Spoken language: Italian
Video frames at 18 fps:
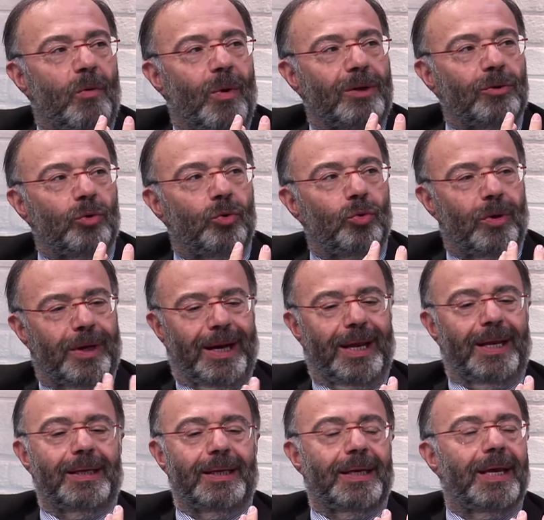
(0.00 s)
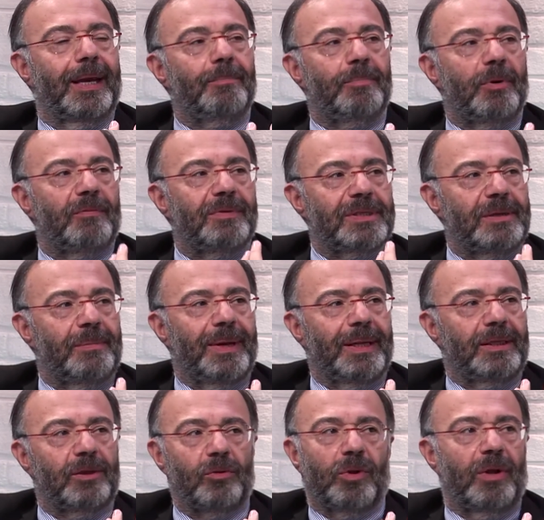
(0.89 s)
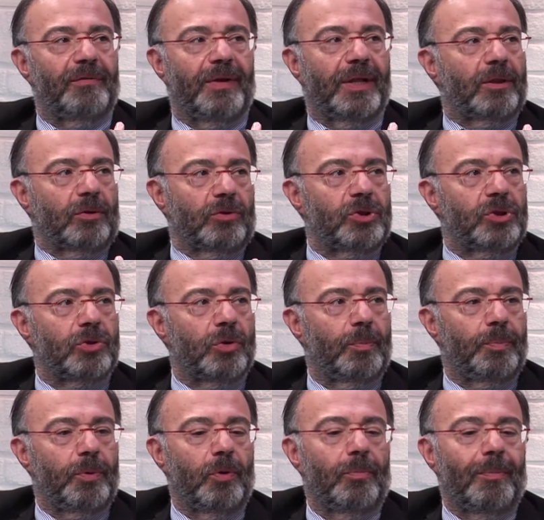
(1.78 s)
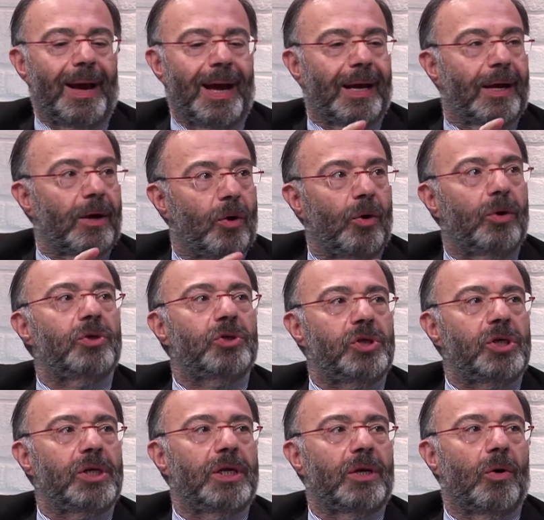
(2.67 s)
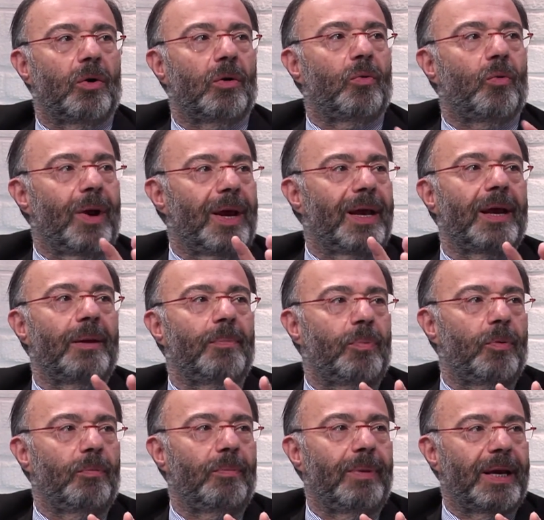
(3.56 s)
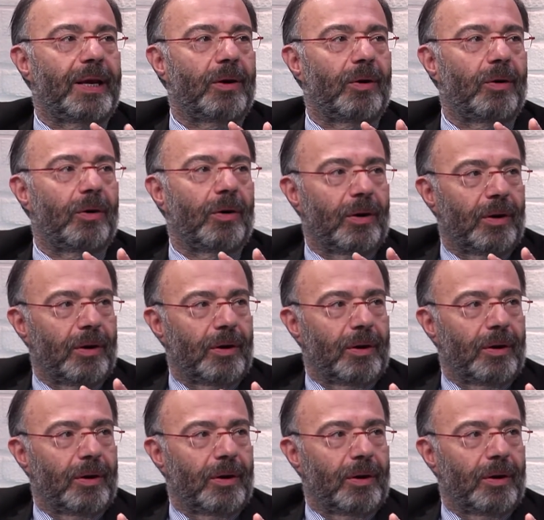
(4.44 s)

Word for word: quando tu credi che improvvisamente i tuoi difetti non ci sono più, ma coincidi con quel che il pubblico